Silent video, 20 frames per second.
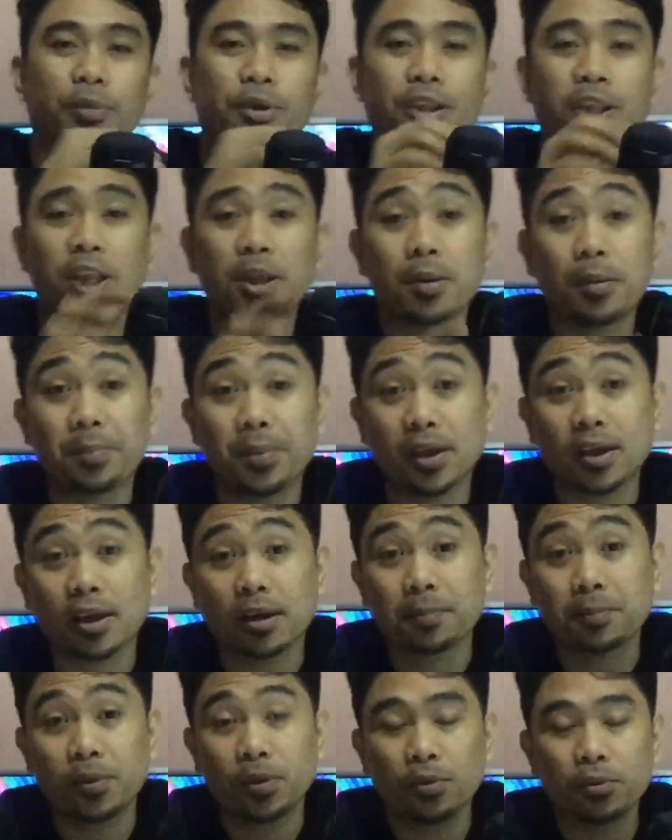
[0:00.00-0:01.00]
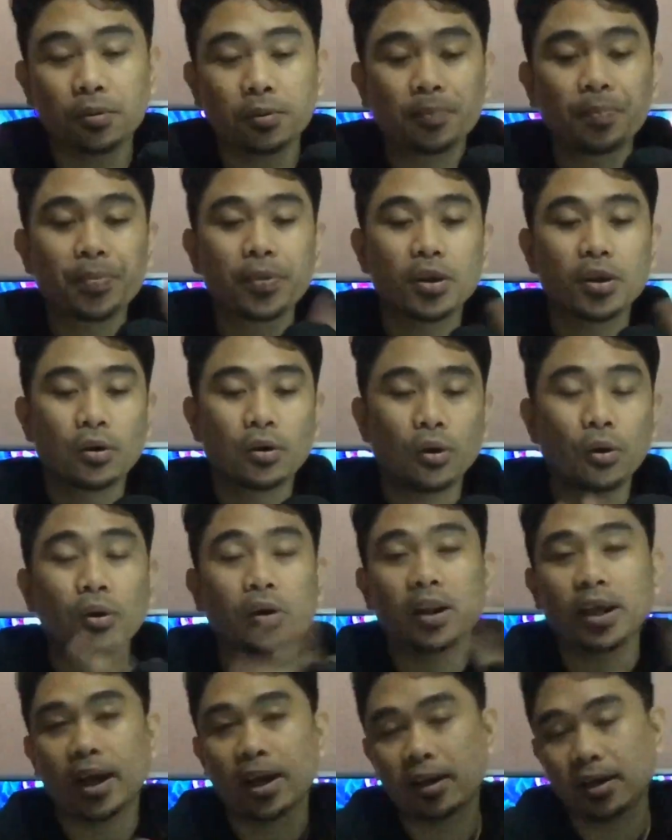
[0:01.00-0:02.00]
Pwede nyo pick up yung
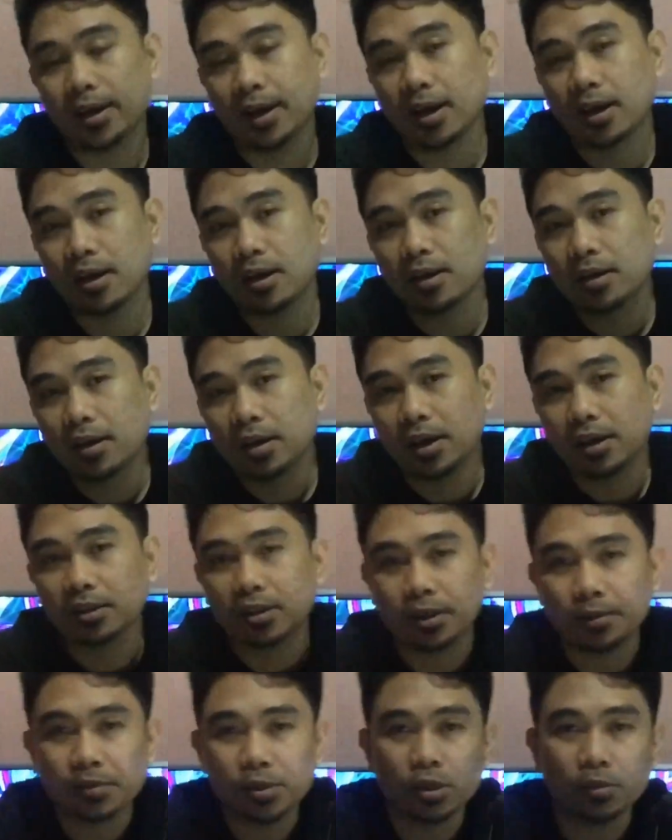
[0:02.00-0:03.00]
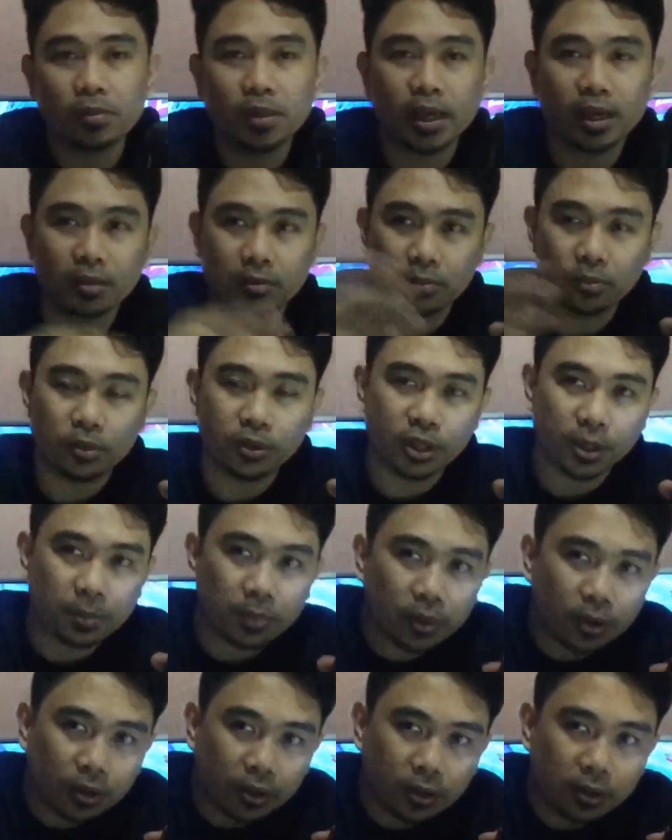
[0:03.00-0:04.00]
whole area in terms of like
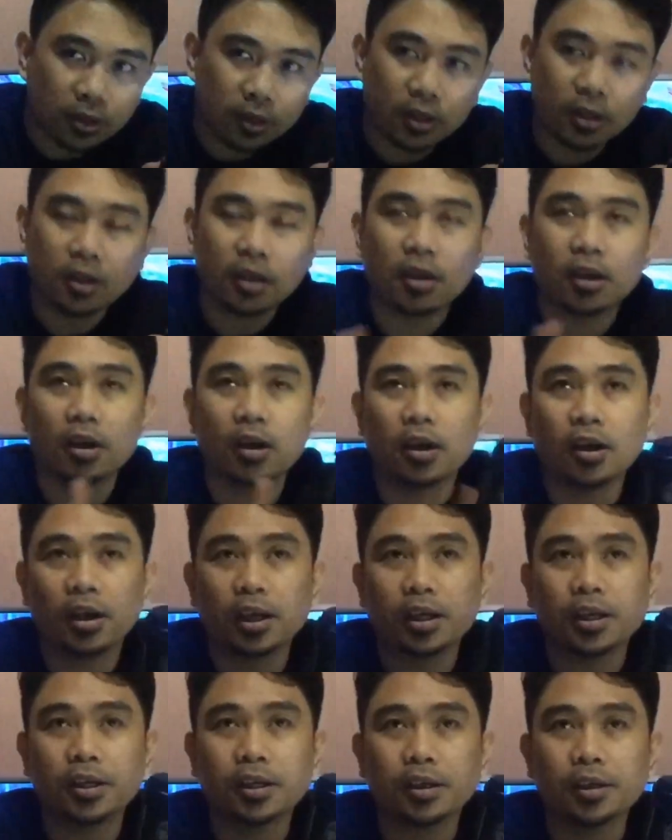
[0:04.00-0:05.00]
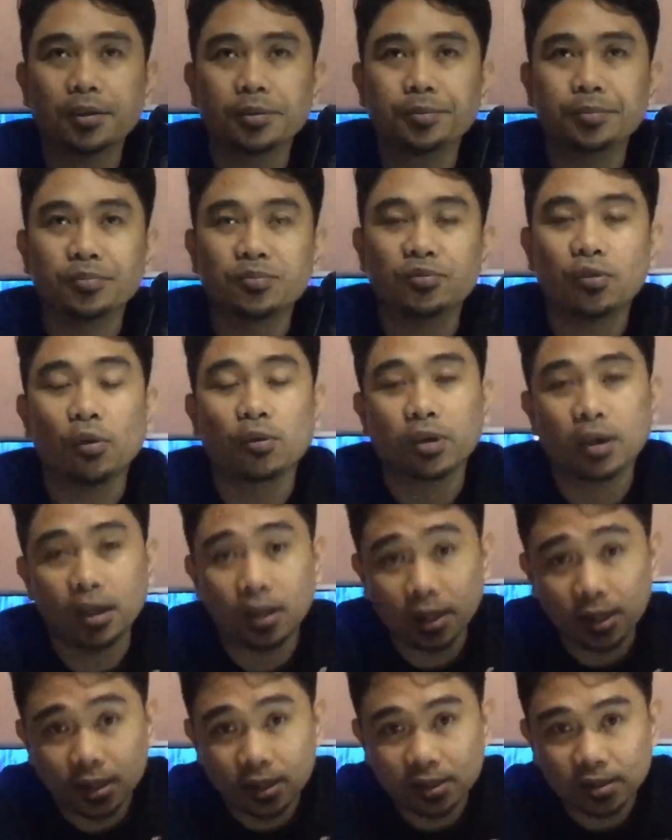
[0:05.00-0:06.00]
multiple uh, ah,
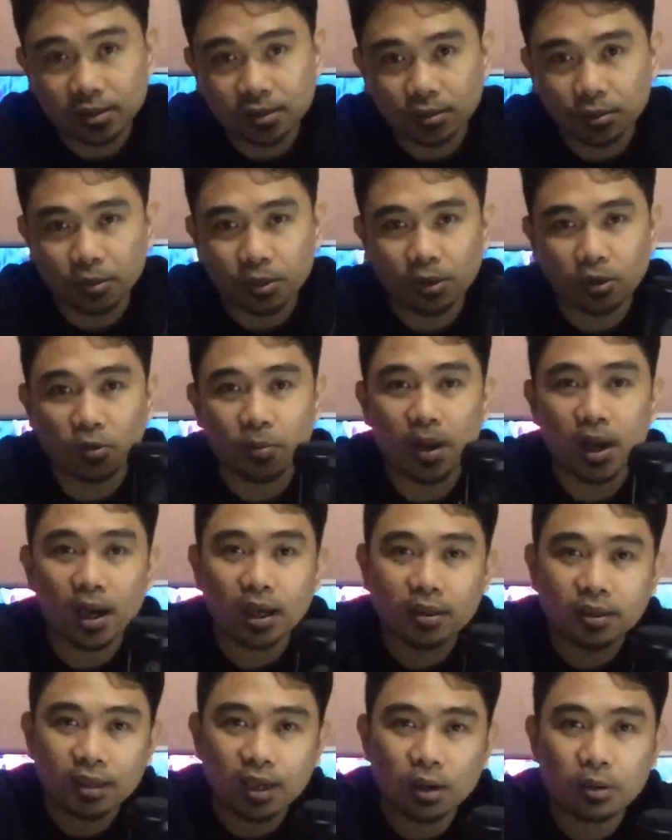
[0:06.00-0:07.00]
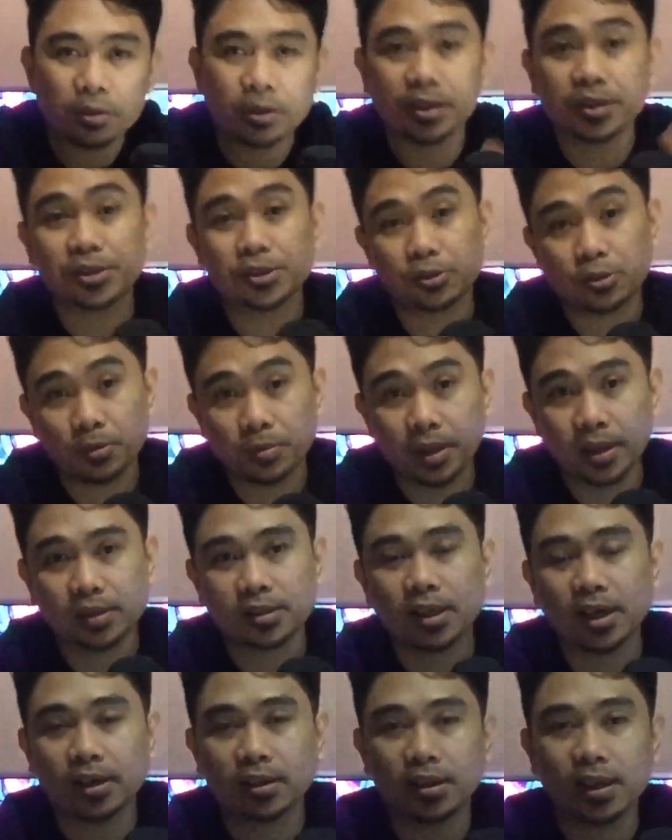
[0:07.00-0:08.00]
vocalists or kumakanta or
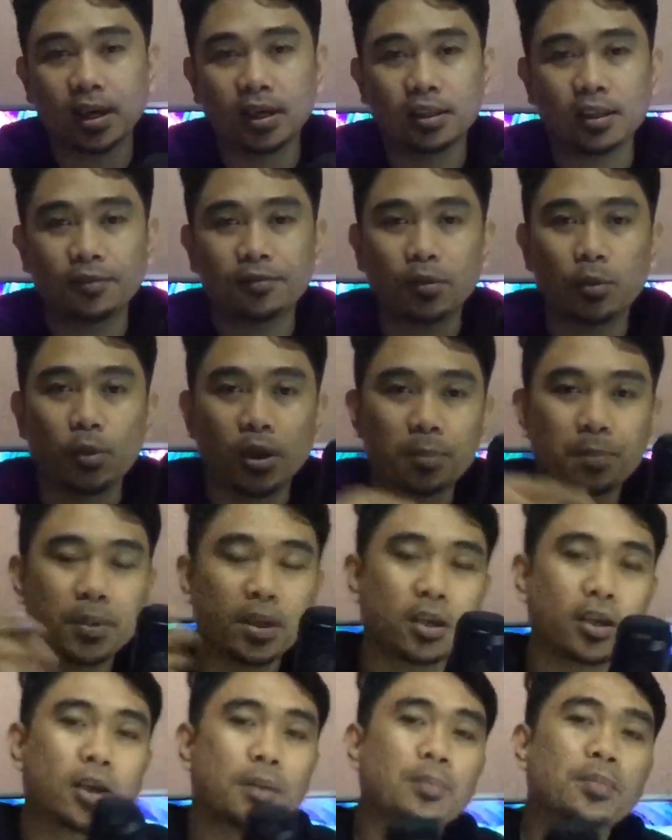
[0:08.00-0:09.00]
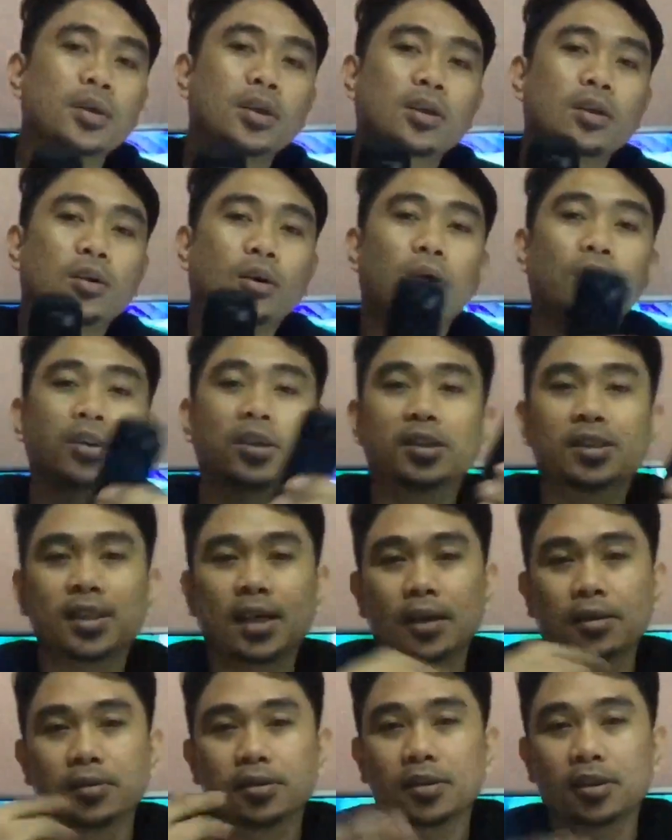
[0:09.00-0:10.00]
instruments like that if you want to pick up all the
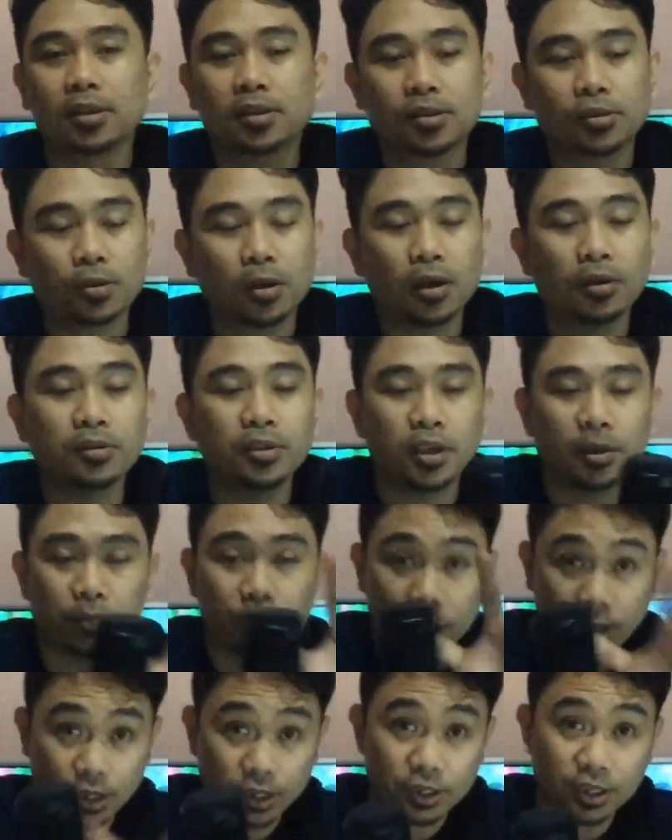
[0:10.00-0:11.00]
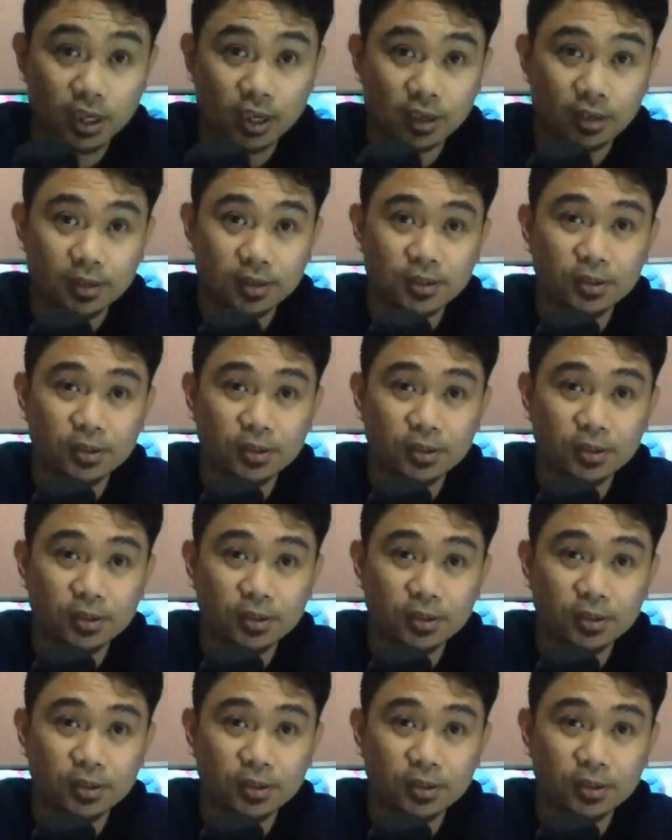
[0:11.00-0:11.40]
sounds that surrounding pwede siya.